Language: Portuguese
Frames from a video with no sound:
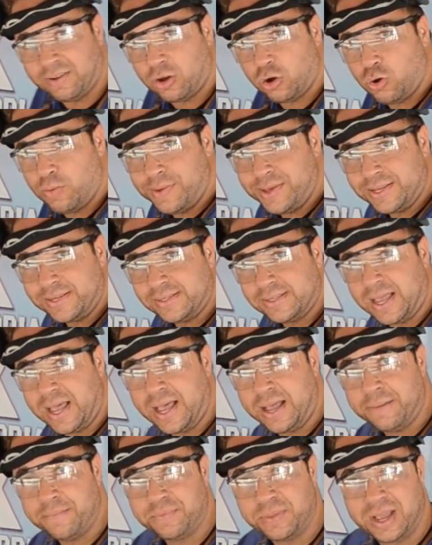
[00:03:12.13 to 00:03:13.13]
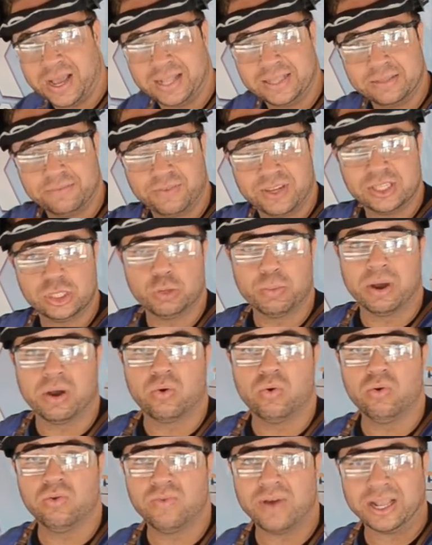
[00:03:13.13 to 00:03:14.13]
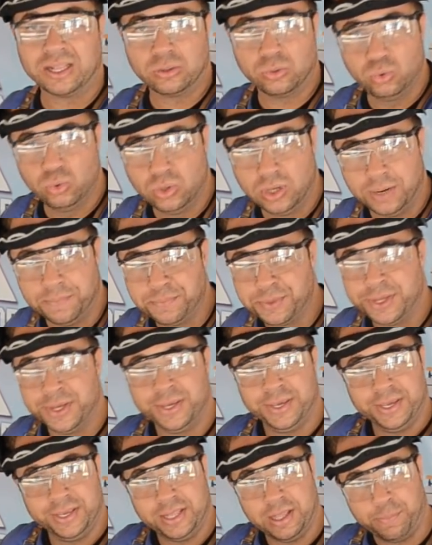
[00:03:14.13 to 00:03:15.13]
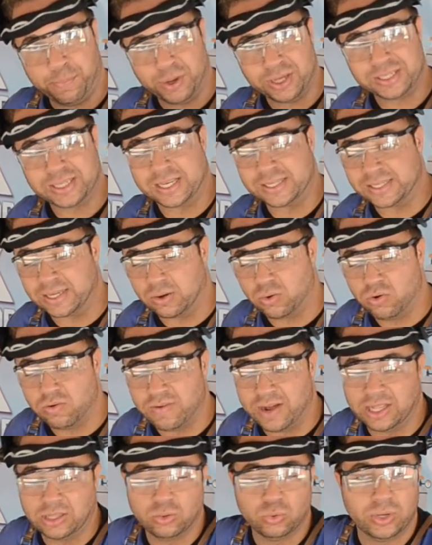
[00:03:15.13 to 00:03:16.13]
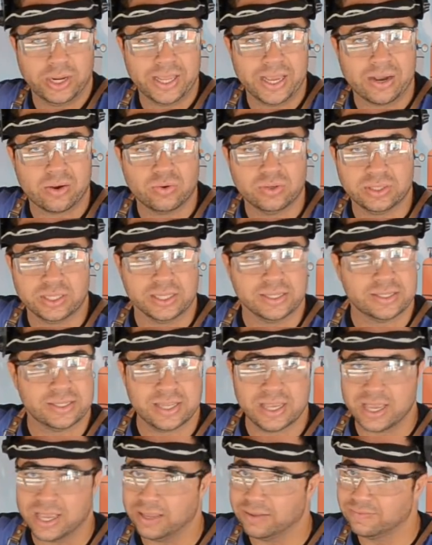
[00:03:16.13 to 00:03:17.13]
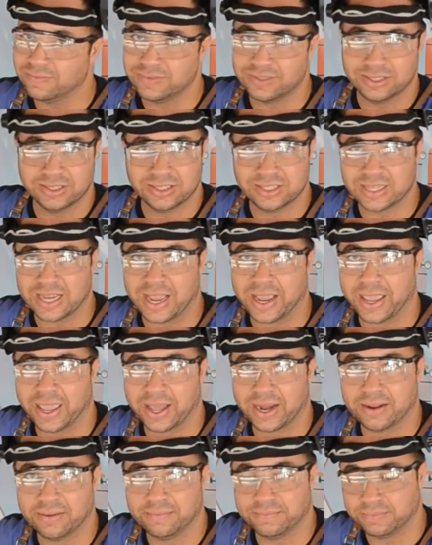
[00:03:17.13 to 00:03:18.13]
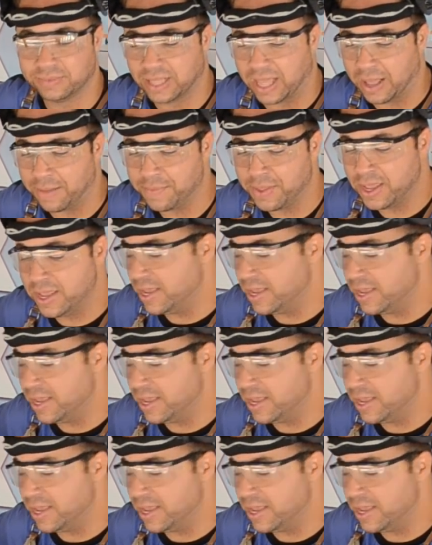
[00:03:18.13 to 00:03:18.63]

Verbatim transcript: vai começar a fazer uma curvatura. Depois que essa curvatura aí acontecer, já era, tá?